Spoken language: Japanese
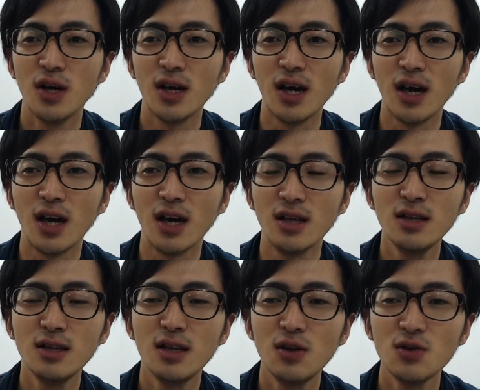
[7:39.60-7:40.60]
えー、任
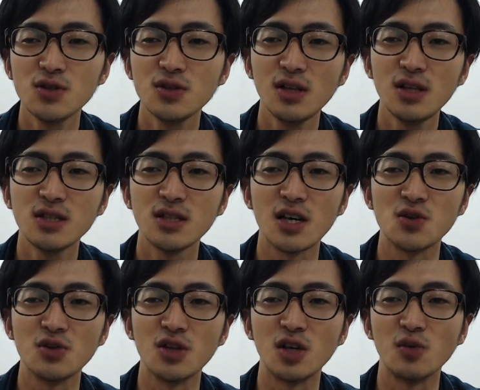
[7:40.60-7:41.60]
天堂スイッチで遊
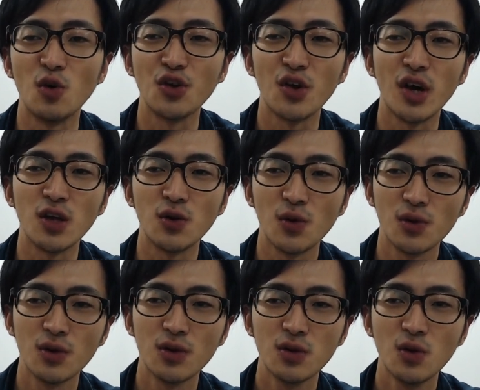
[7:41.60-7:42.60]
んでるフォートナイト
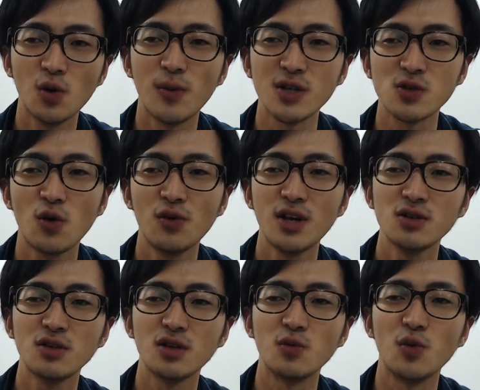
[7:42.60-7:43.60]
とパソコンで遊
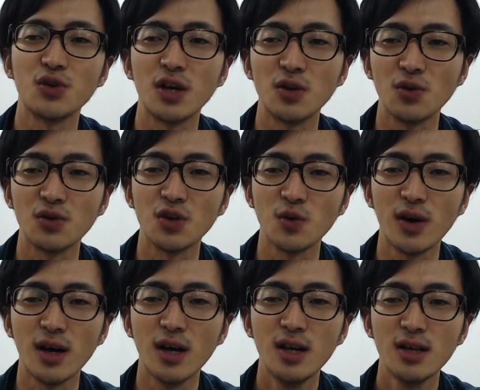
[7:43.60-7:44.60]
んでるフォートナイトっていうの
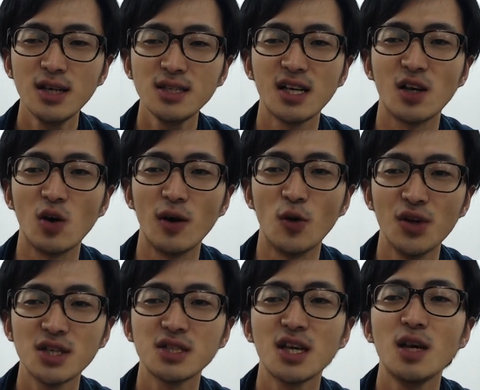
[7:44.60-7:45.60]
は確かにあ同
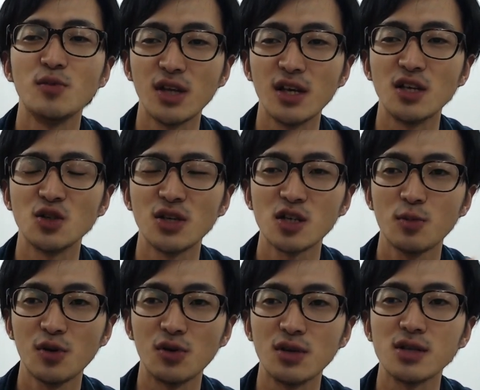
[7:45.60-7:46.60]
じゲームで一緒に遊べ
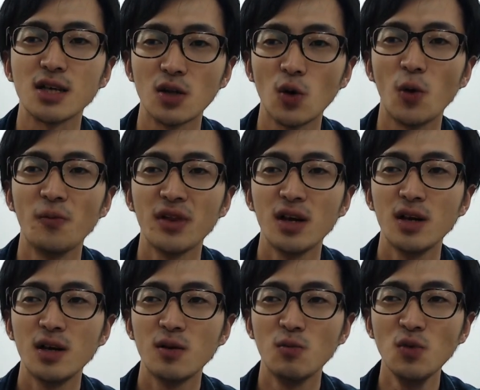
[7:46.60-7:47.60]
るんですけど、
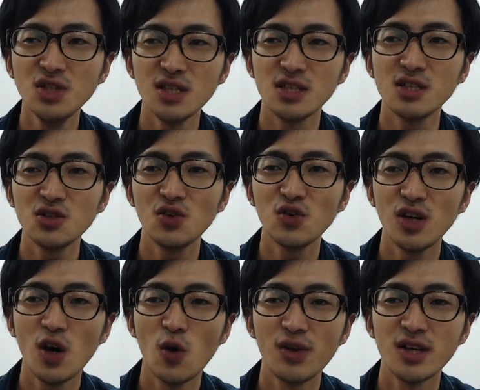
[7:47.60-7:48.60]
もし実力
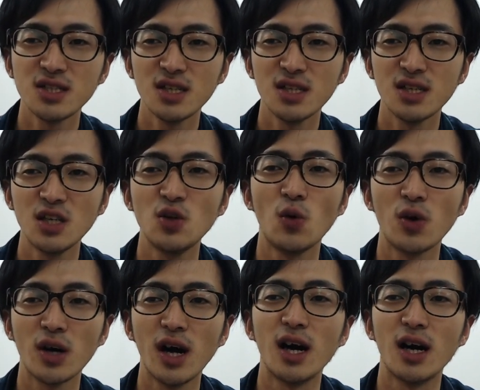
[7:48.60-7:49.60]
が同じ人
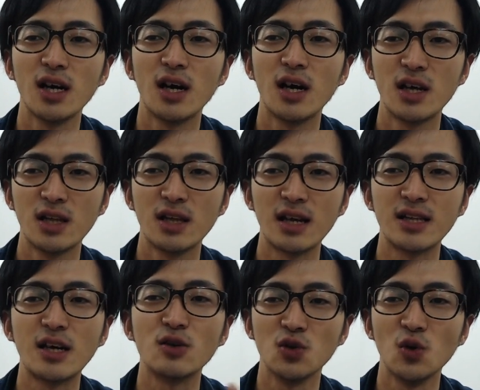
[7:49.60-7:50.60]
が当
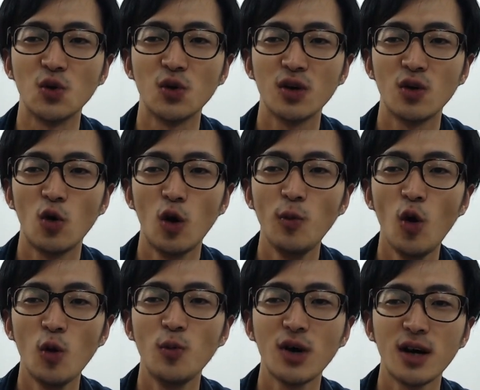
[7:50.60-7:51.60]
たるとほぼ
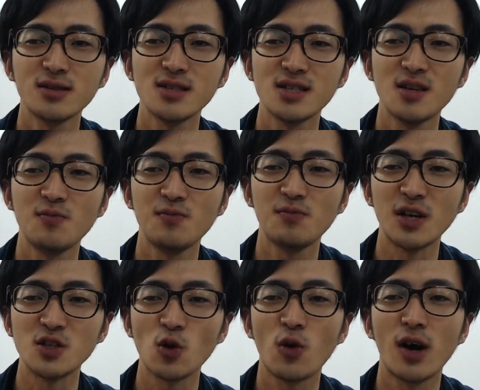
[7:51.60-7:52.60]
ほぼ確実に
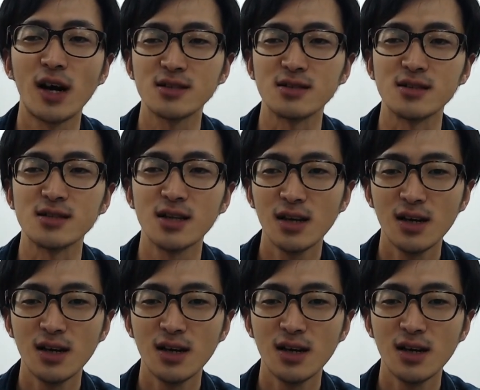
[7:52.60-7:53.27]
パソコンが勝つんですね。